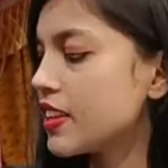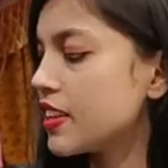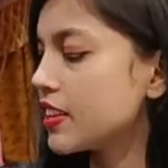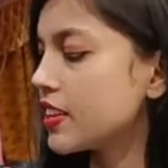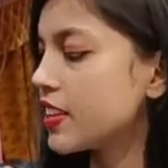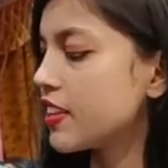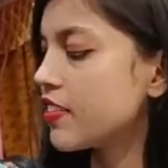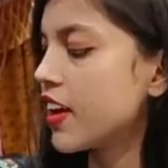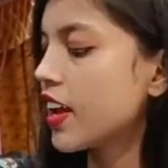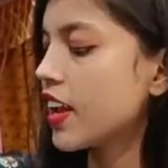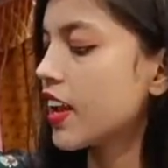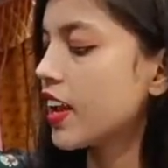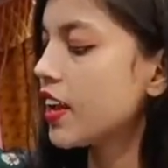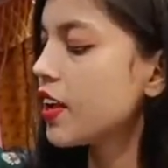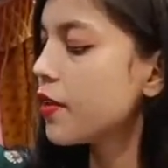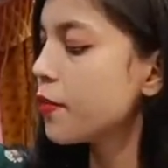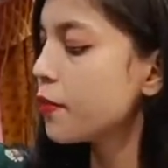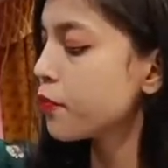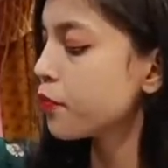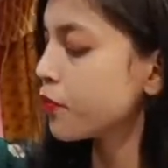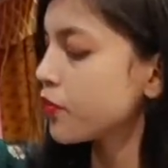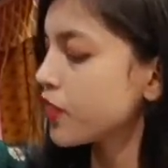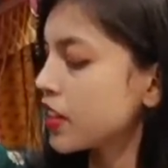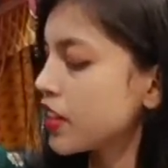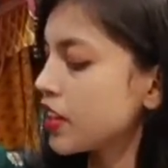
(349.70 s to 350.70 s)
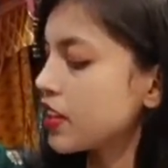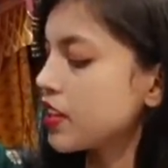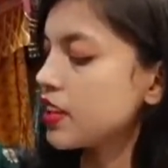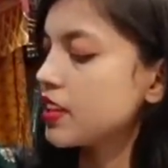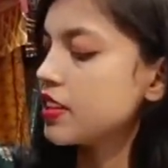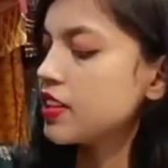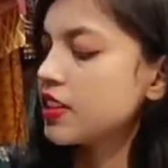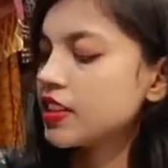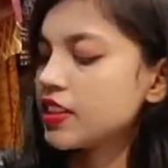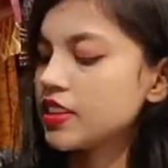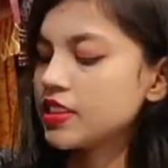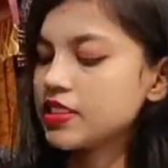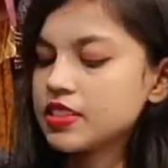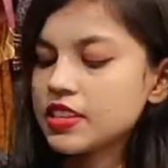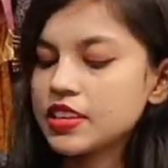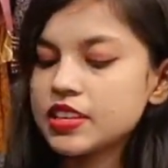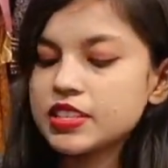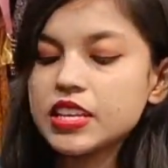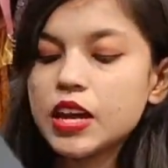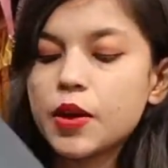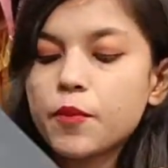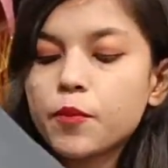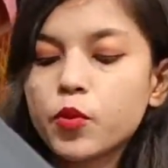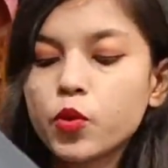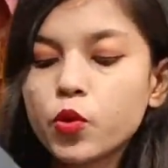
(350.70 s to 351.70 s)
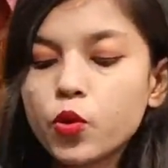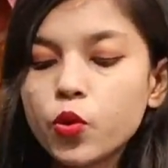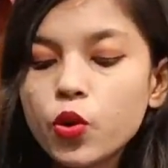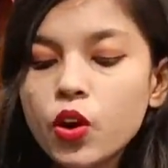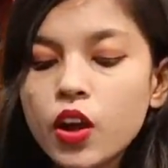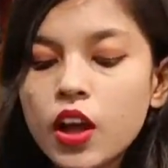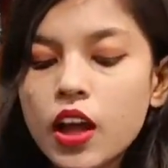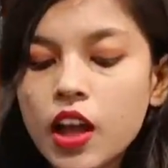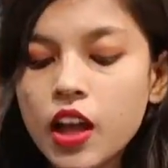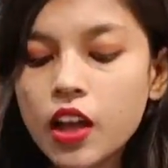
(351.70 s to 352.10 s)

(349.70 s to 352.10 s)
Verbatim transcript: लगने वाला है ये देखिए इस तरह से आपको